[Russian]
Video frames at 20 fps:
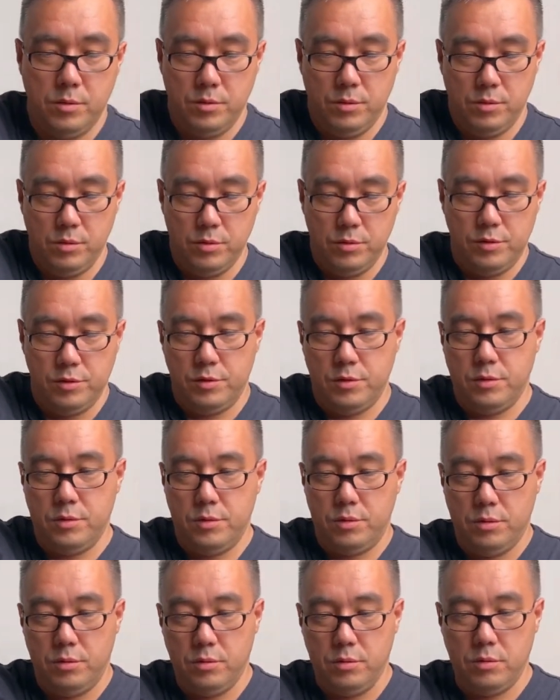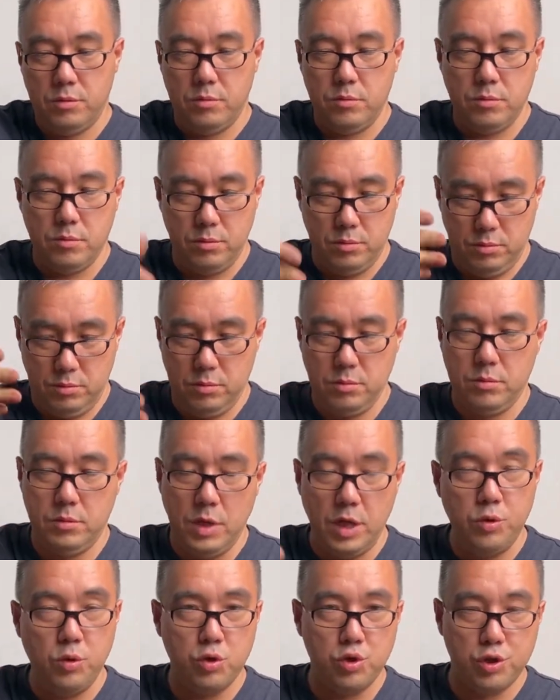То есть
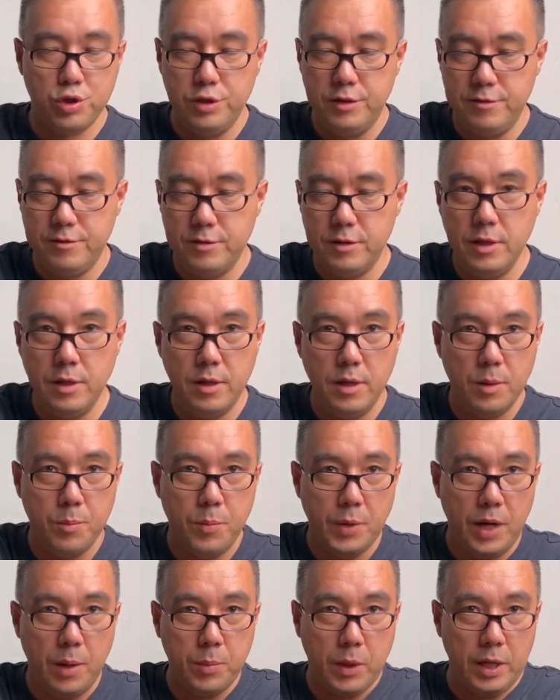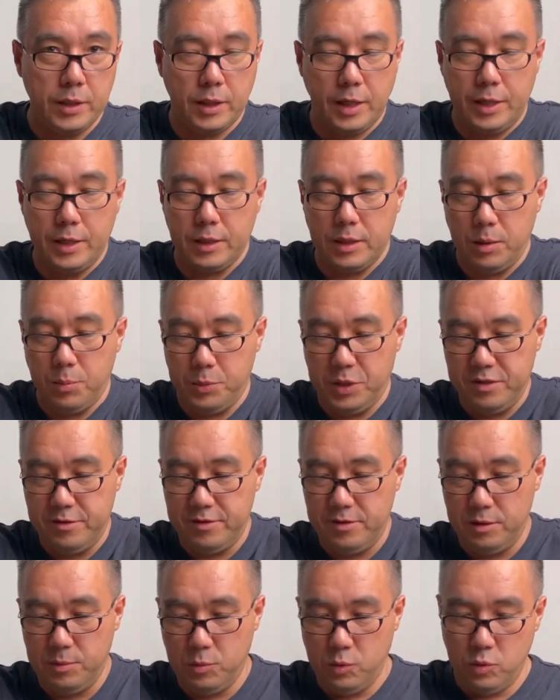надежные изделия, прям конкретно под
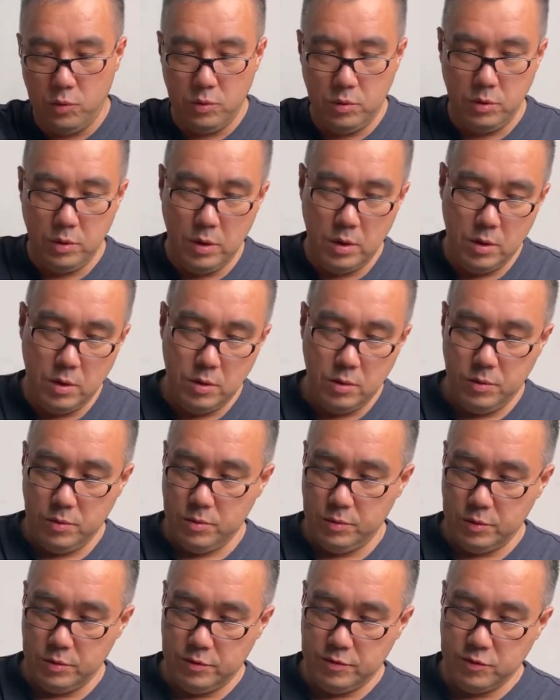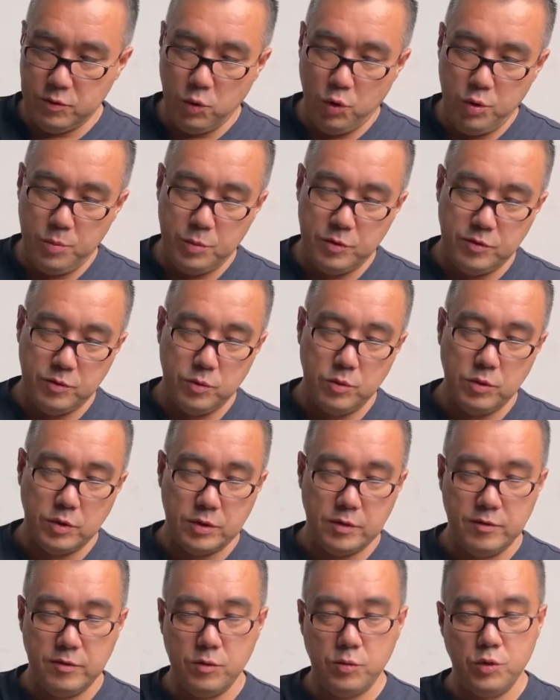зиму. Вот. Стоимость у них
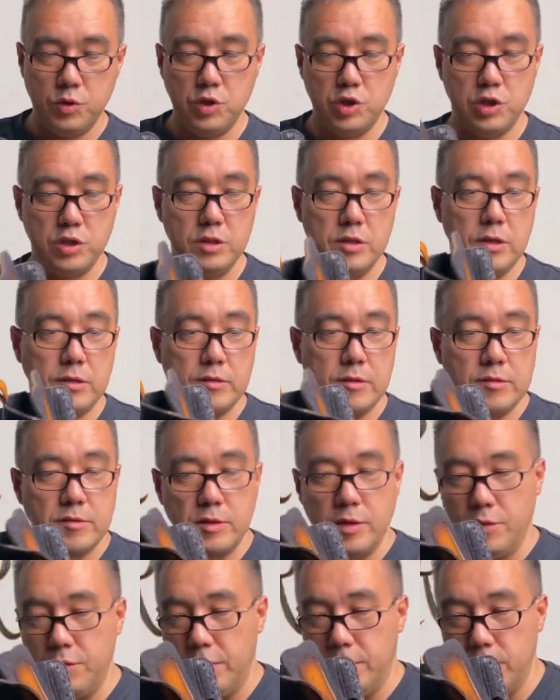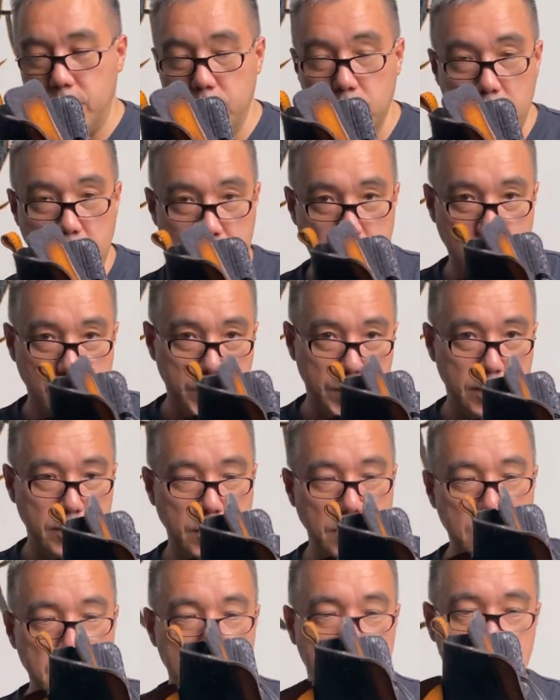на сегодняшний день составляет 12,5
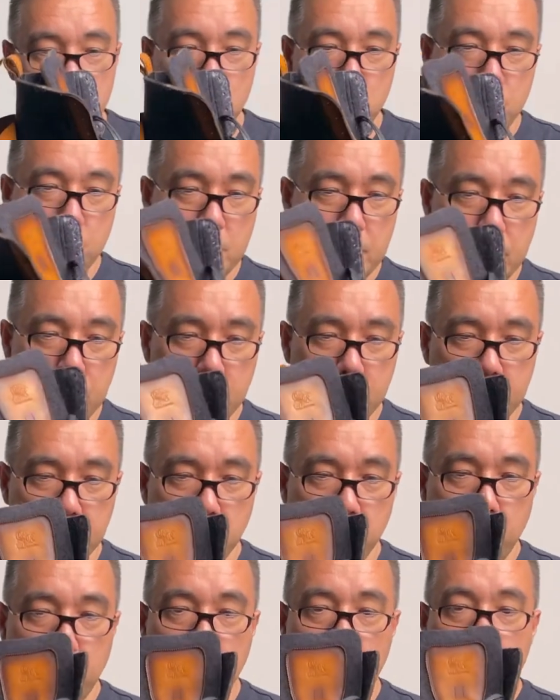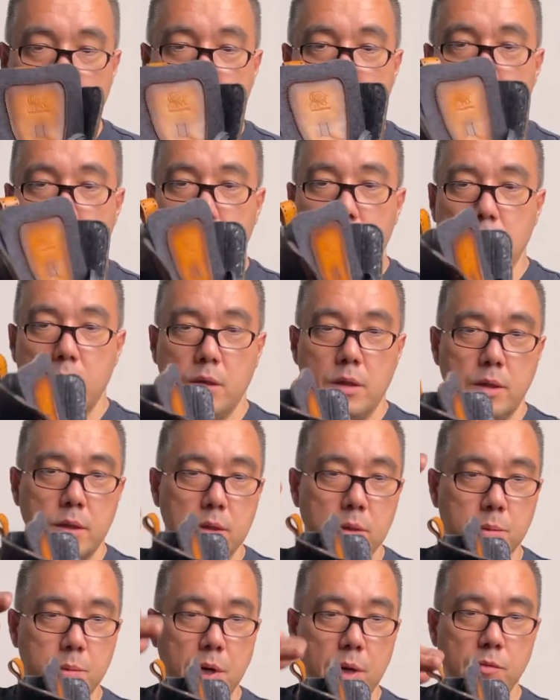тысяч рублей, высокие.
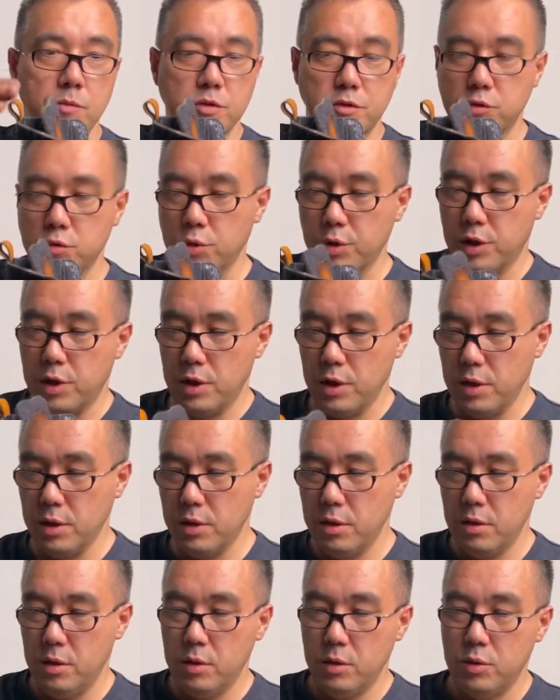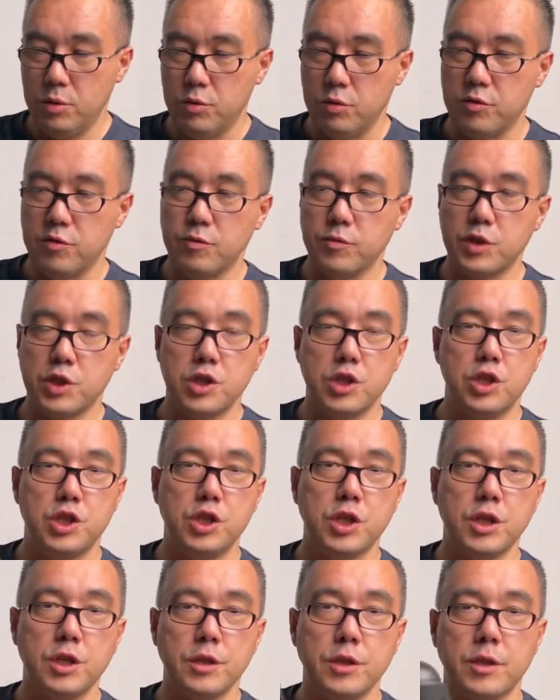Это прям высокие. То есть выше
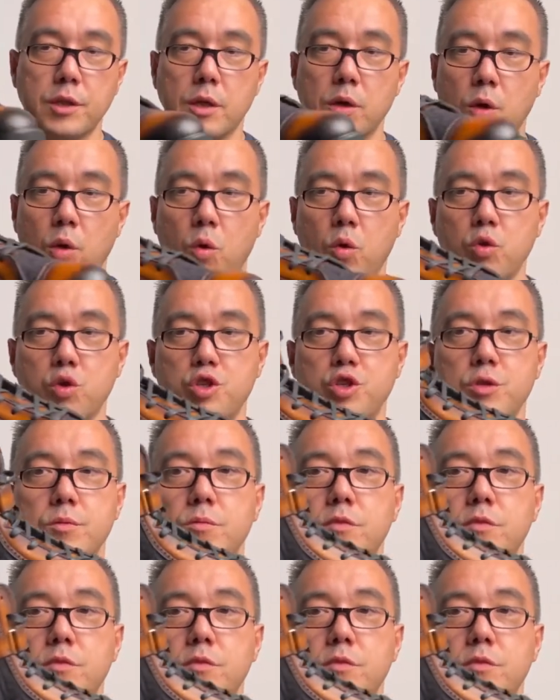щиколотки очень